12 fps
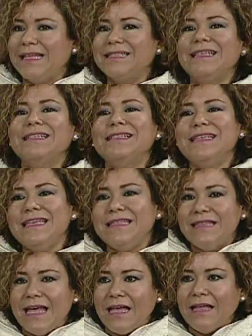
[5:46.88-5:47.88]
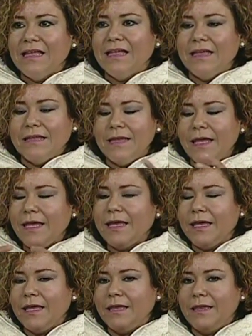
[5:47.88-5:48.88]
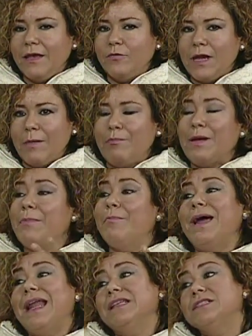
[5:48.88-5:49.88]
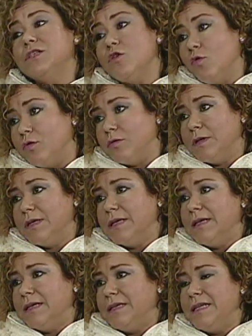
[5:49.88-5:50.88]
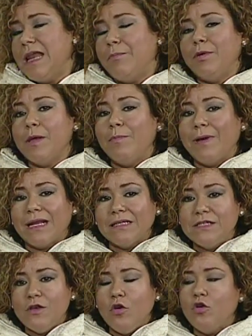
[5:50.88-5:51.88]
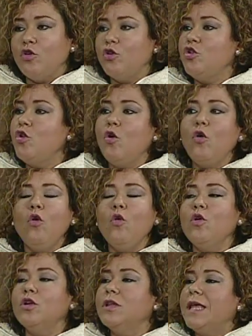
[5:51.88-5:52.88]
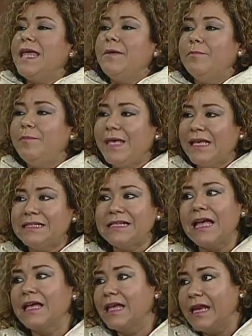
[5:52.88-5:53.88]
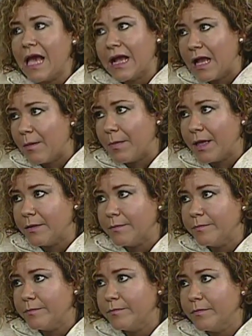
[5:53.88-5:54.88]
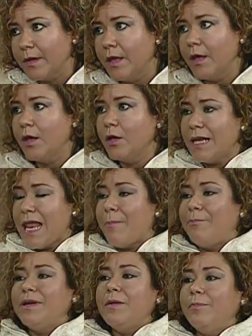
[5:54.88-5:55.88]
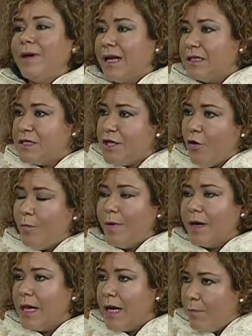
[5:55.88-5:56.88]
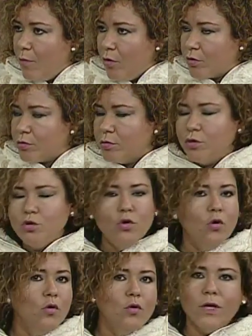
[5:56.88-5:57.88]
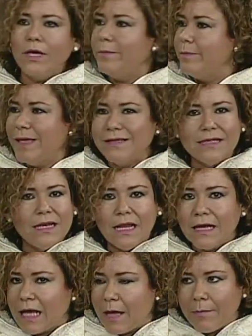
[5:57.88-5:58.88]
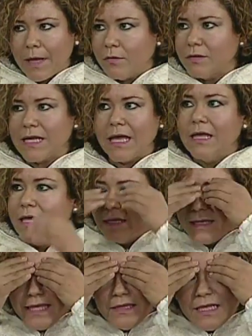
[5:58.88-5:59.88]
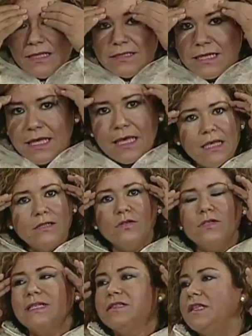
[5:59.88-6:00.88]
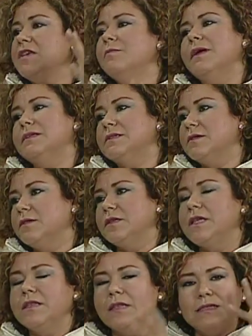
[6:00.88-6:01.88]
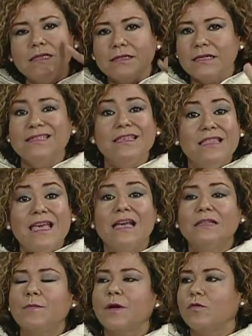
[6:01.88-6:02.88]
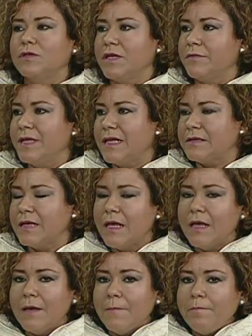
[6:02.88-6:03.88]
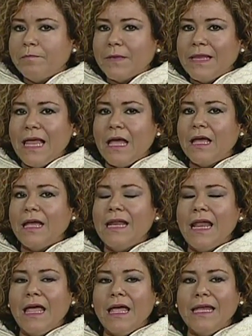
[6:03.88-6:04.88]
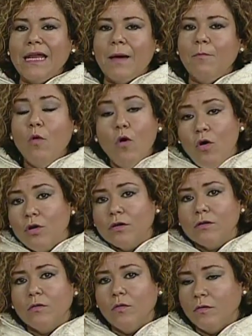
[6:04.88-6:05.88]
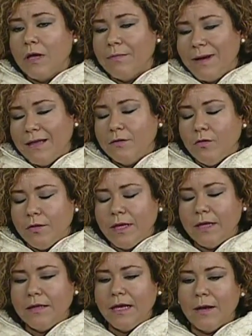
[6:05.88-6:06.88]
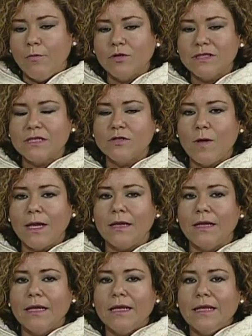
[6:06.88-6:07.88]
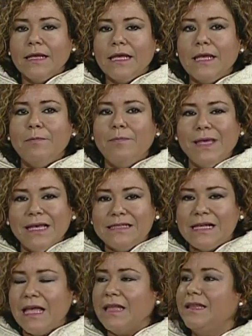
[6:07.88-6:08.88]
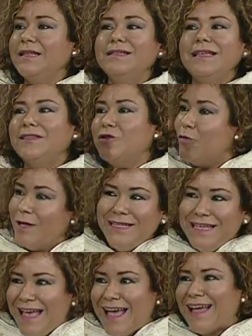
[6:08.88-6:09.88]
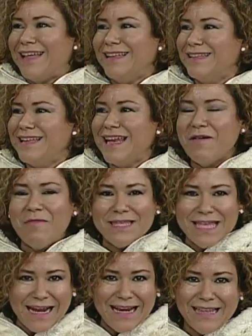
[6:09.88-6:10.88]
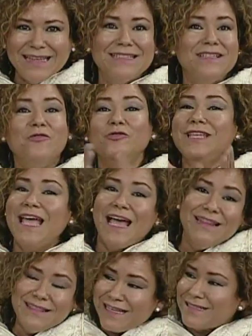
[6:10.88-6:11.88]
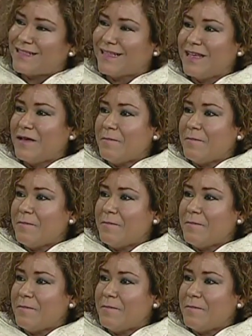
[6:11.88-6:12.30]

necesita de, de una preparación y la preparación no empieza en la cama. La preparación para el amor no empieza en la cama. O sea, quítense esos estigmas, eh, quítense esas ideas preconcebidas. el amor, hablando del amor sexual, empieza desde todo el día, desde la mañana, desde un día antes.